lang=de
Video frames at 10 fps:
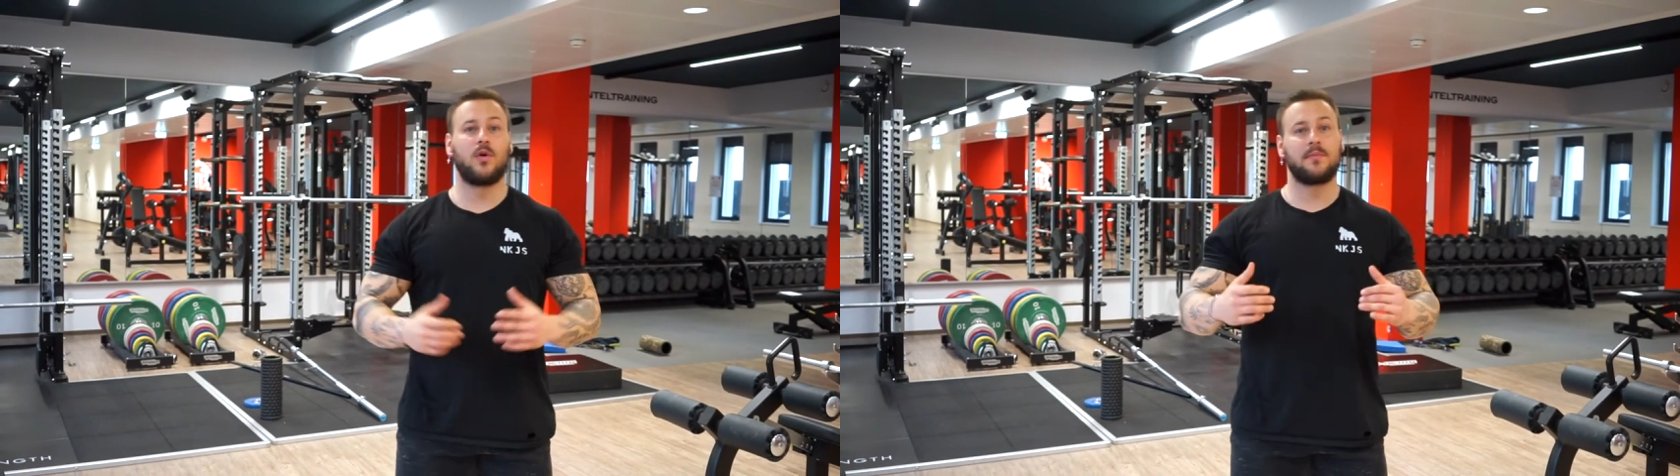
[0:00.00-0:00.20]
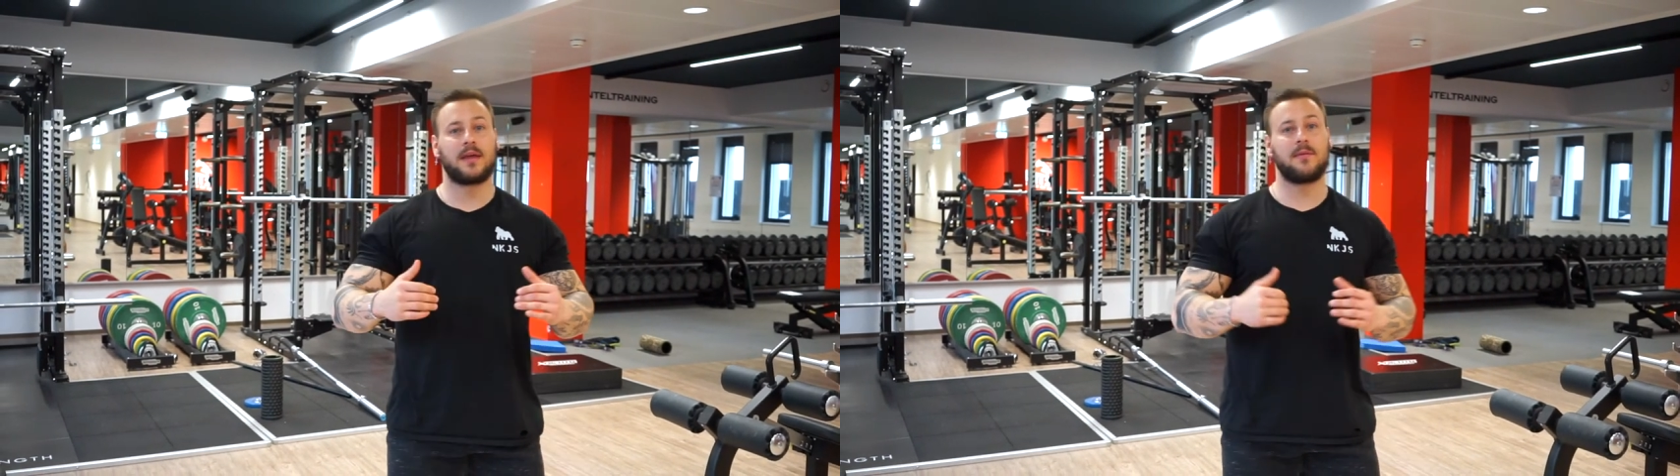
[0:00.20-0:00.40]

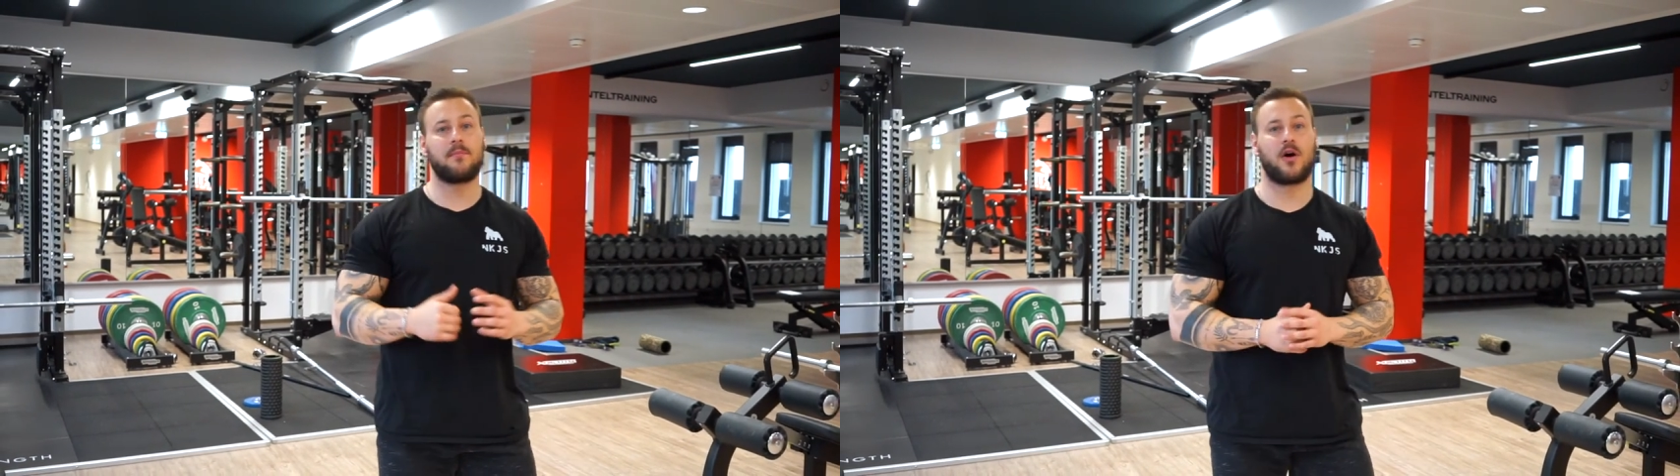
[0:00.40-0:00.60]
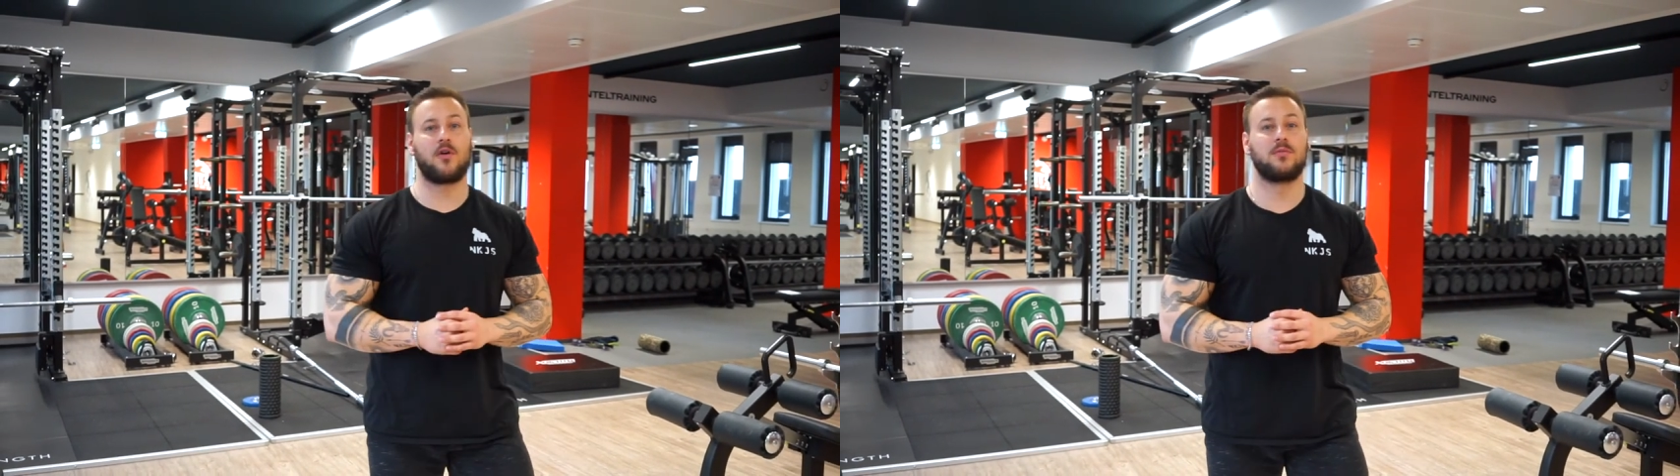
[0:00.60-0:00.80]
um deinen
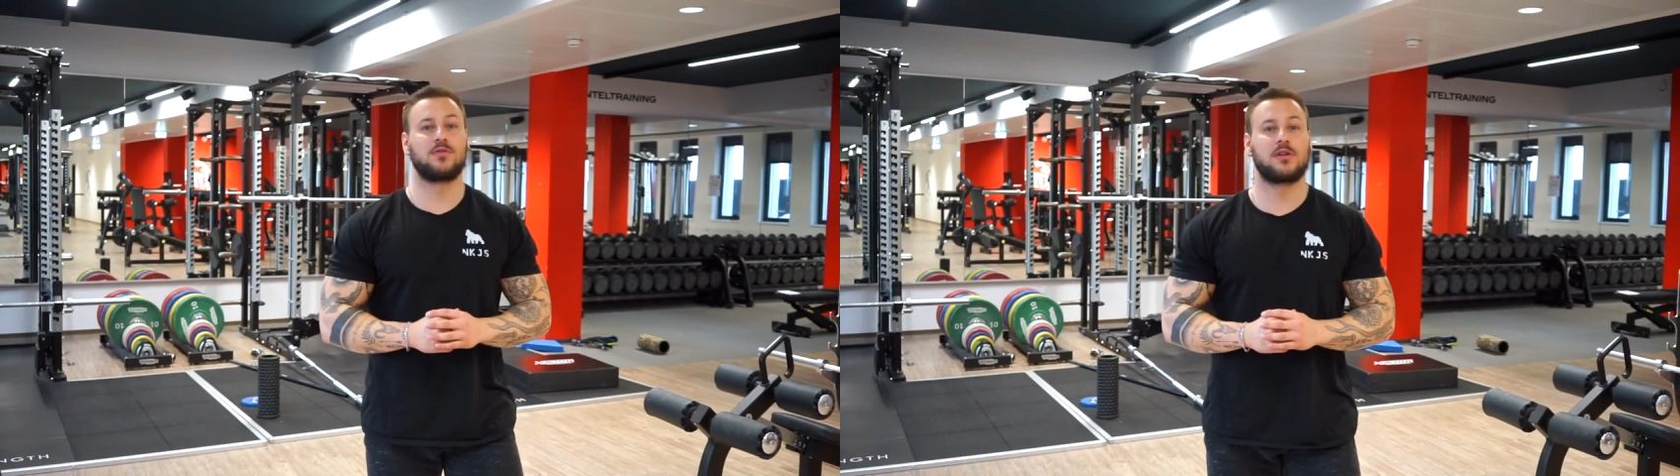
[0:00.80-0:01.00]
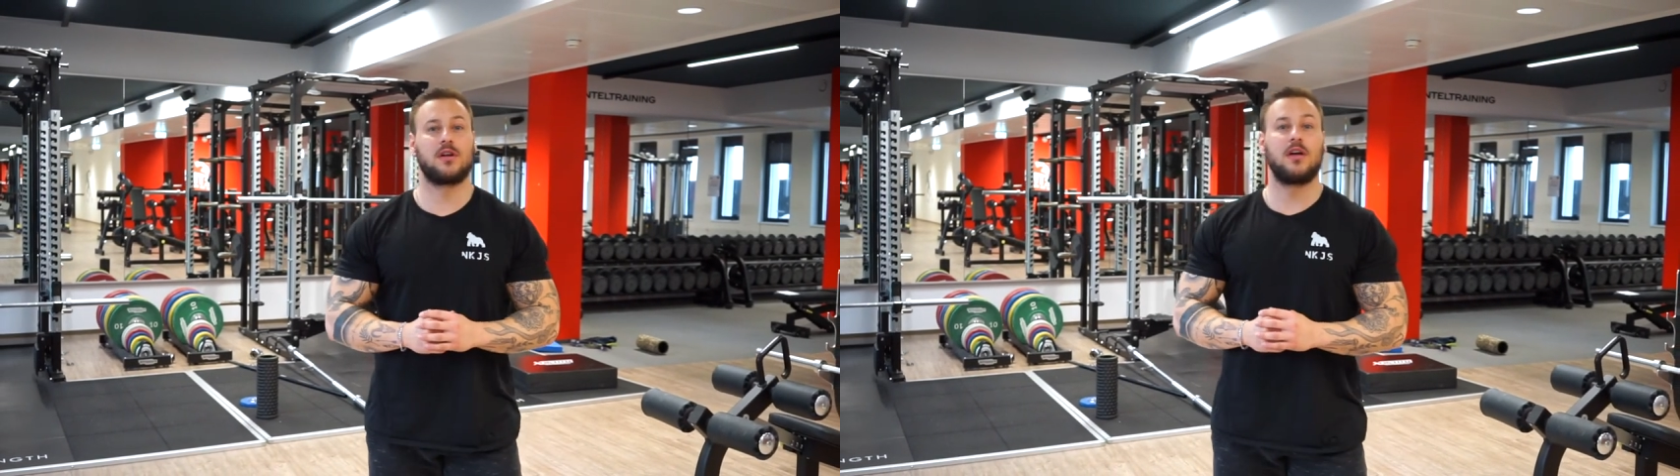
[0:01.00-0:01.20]

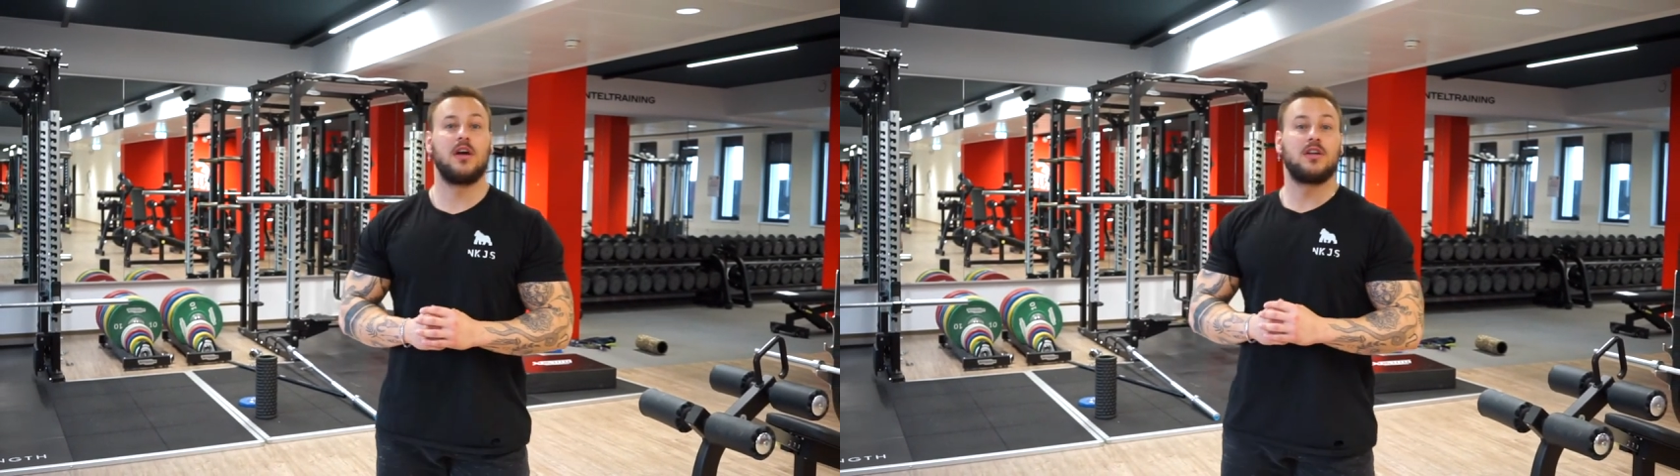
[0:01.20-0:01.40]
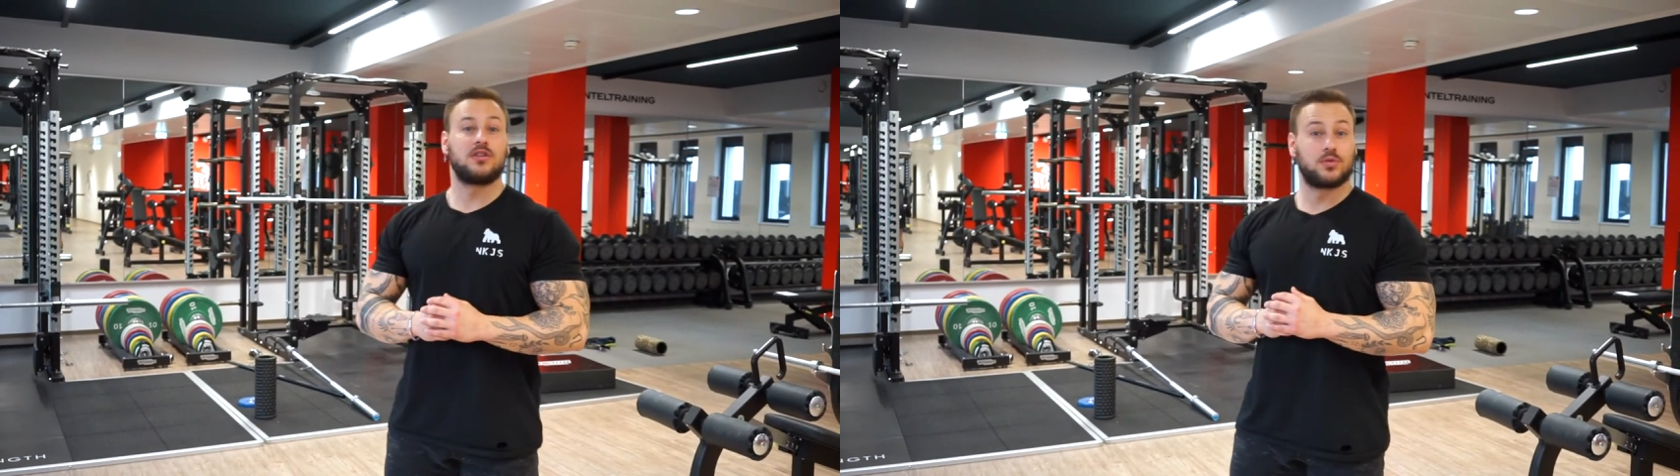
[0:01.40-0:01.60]
Bauchmuskel
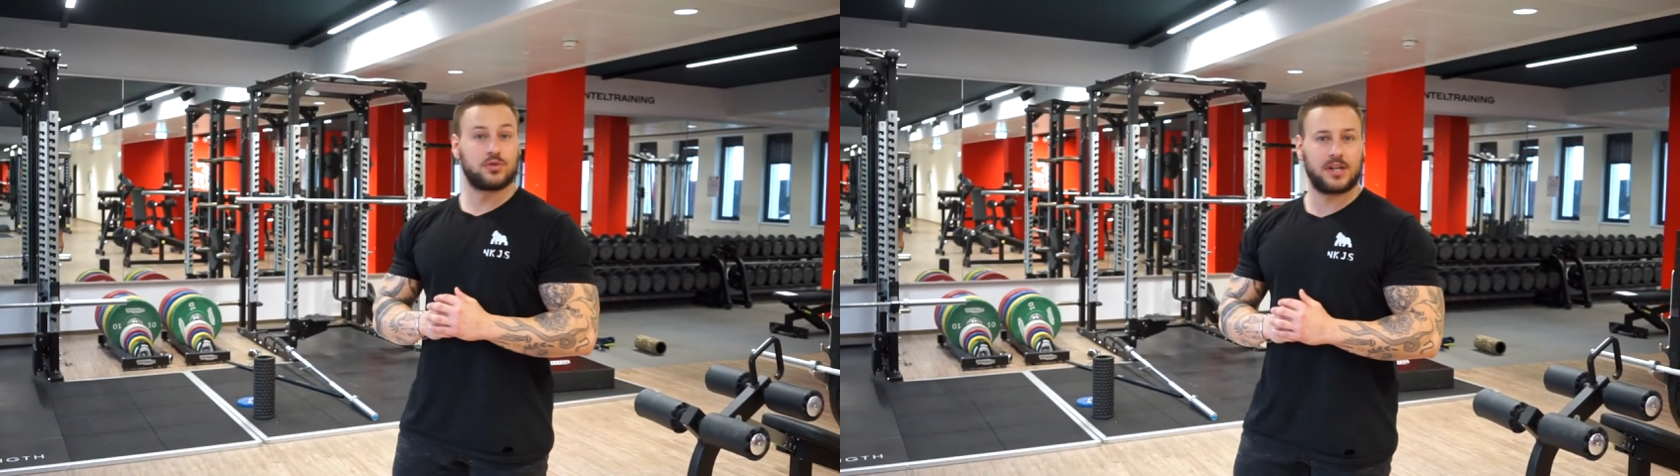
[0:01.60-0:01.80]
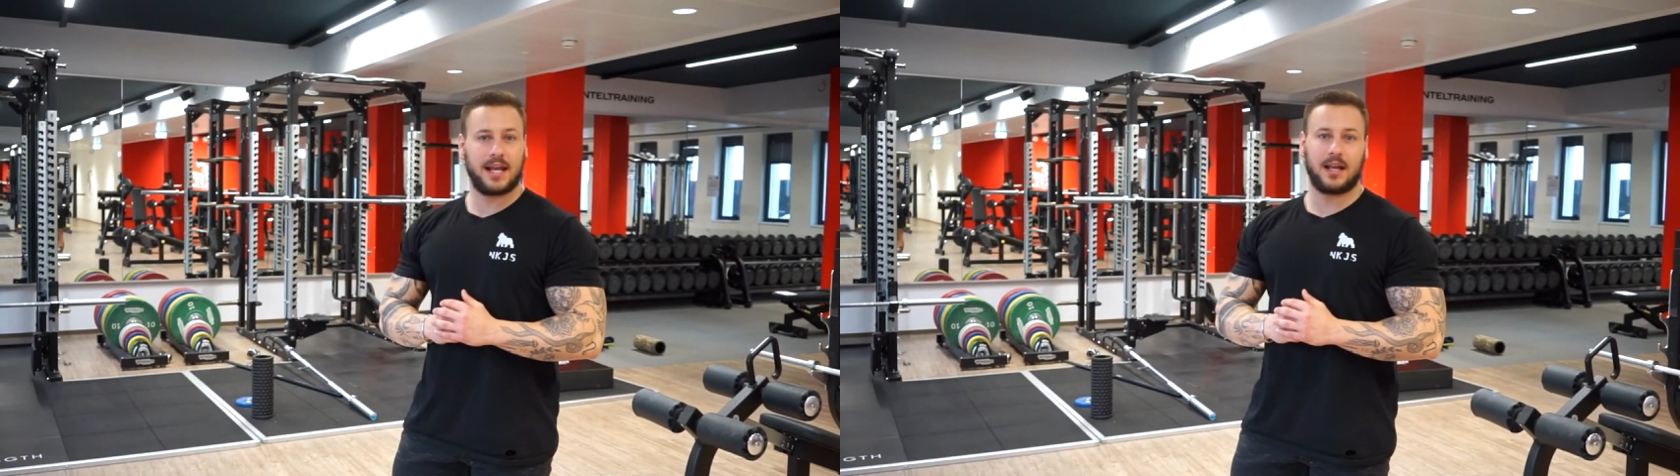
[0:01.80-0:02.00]
zu
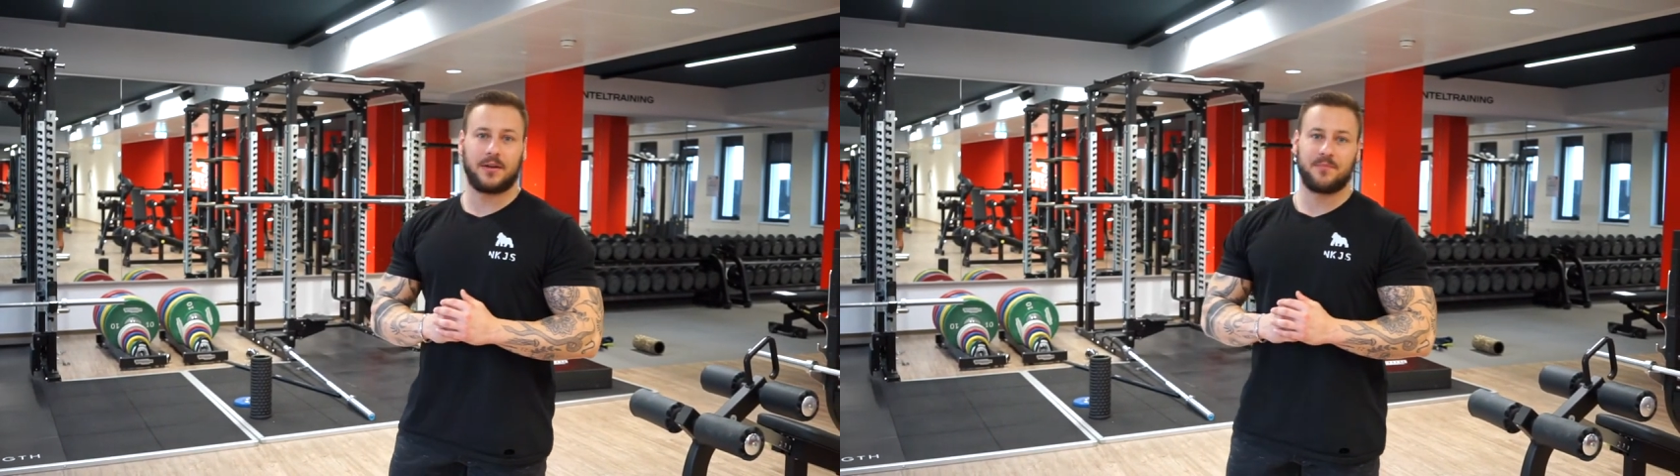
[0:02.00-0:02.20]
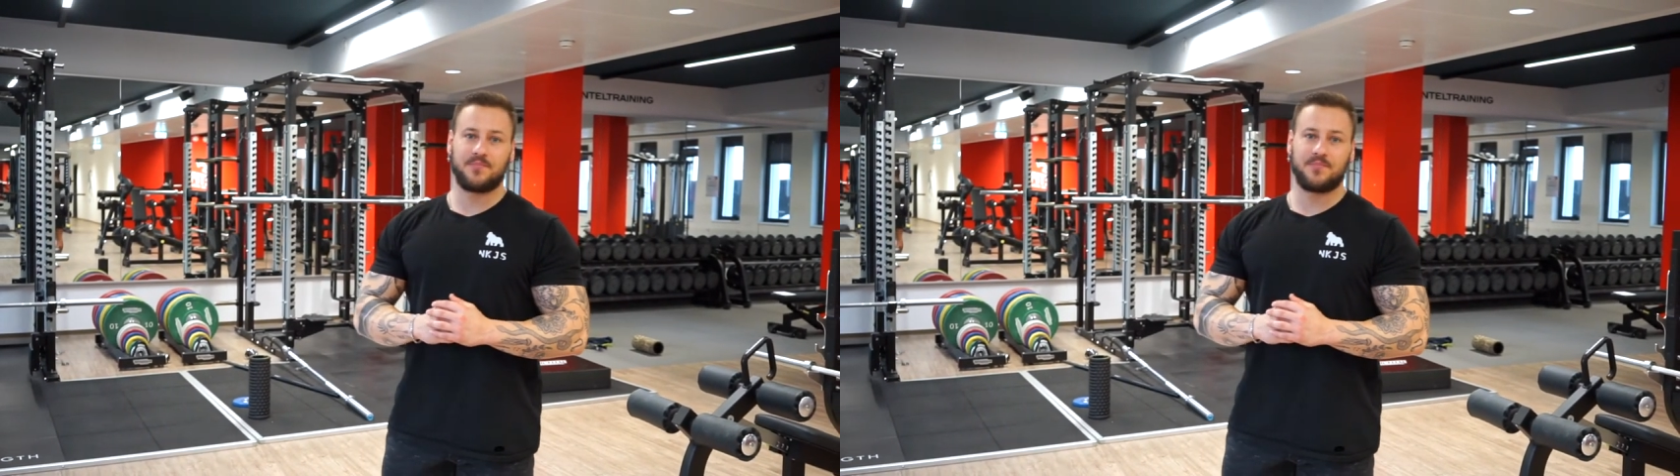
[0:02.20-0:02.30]
stählern.